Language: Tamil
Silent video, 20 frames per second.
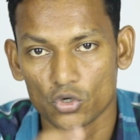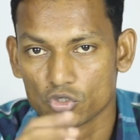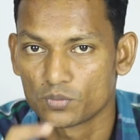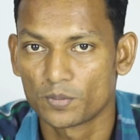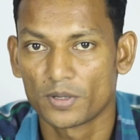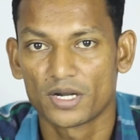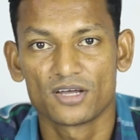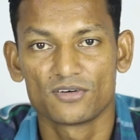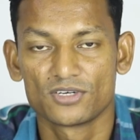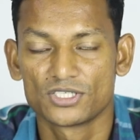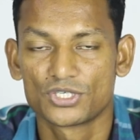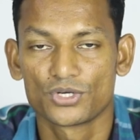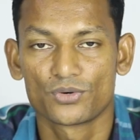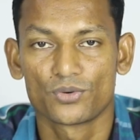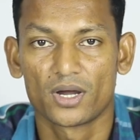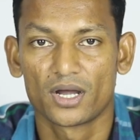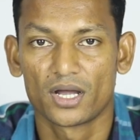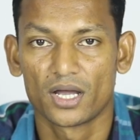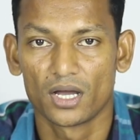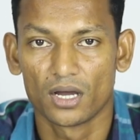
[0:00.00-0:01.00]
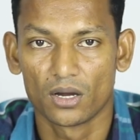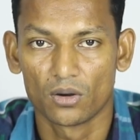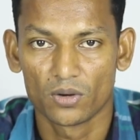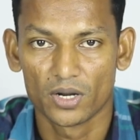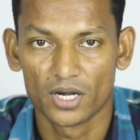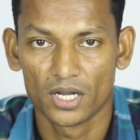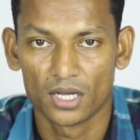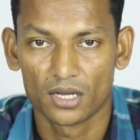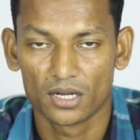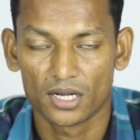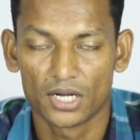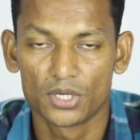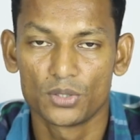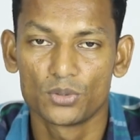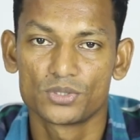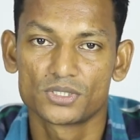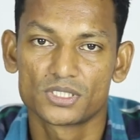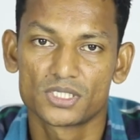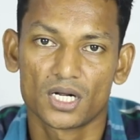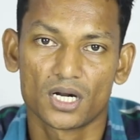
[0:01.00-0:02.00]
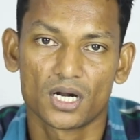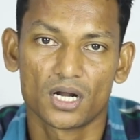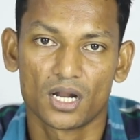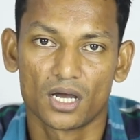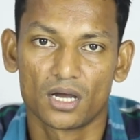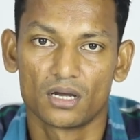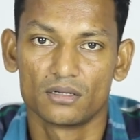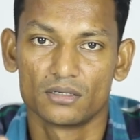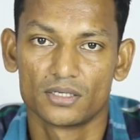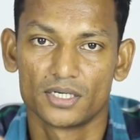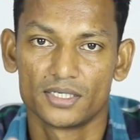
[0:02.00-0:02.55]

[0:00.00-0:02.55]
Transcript: க்ளோஸ் பண்ண வச்சுருவாங்க அவங்க கண்டுபிடிச்சிட்டாங்கன்னா